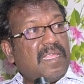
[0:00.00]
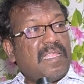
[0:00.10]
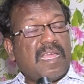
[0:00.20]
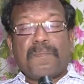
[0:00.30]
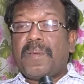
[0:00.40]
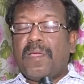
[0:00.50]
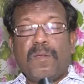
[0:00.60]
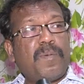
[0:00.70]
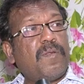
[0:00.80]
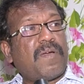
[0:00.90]
ఇది నాకు
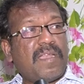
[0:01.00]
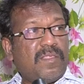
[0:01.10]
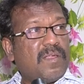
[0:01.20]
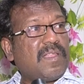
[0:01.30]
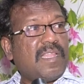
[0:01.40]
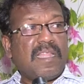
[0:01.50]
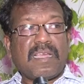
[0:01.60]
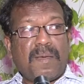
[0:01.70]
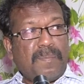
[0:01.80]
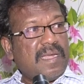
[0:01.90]
పేరు ప్రూఫ్ అన్ని దొరికి నేను
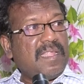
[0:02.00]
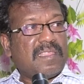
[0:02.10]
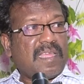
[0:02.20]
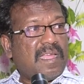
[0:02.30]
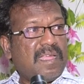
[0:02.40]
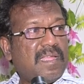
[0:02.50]
కంప్లైంట్ ఇస్తా